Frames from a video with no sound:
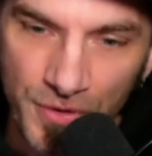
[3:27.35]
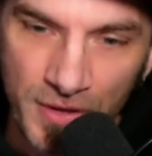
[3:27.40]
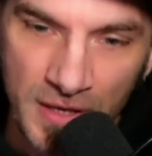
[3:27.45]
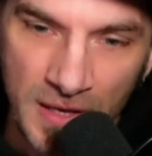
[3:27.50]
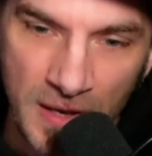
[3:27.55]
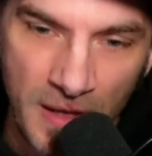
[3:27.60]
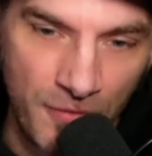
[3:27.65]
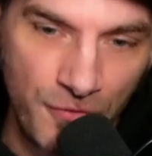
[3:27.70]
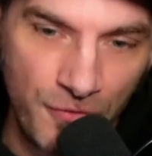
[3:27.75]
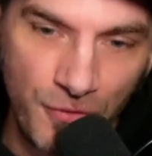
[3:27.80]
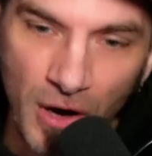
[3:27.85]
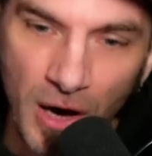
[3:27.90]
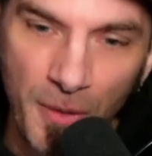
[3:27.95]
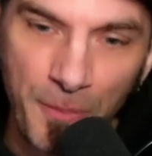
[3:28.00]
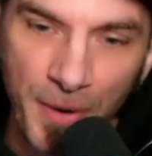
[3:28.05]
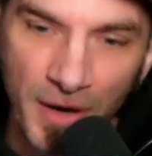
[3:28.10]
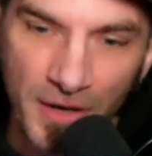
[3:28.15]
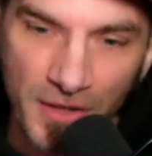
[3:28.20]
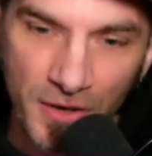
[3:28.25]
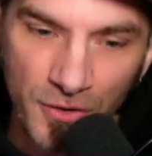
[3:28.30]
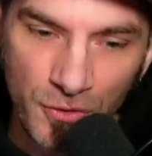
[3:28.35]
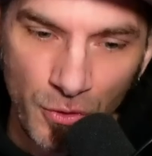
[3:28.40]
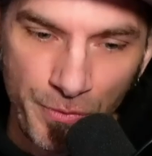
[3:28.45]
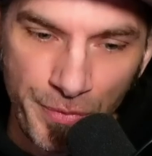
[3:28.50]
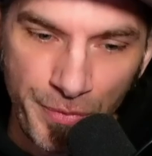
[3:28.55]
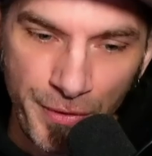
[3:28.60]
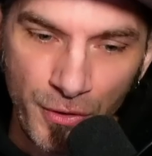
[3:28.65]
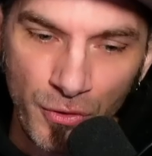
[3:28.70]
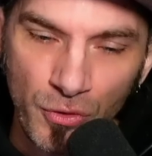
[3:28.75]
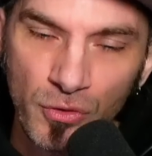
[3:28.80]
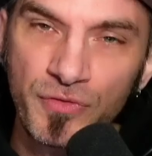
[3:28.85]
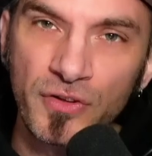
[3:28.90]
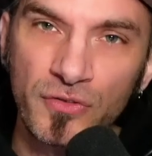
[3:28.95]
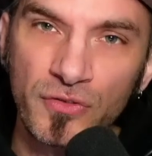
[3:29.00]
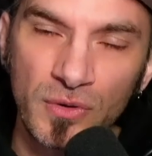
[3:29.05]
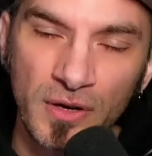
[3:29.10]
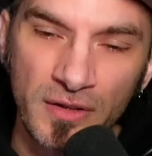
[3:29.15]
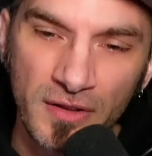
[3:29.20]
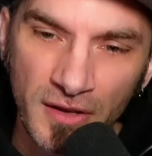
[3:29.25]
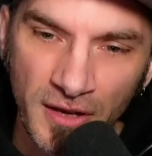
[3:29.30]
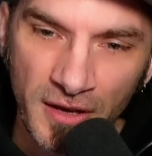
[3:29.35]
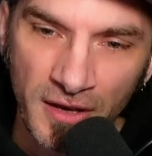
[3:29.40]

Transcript: il y a fort à parier que Piccolo fasse son attaque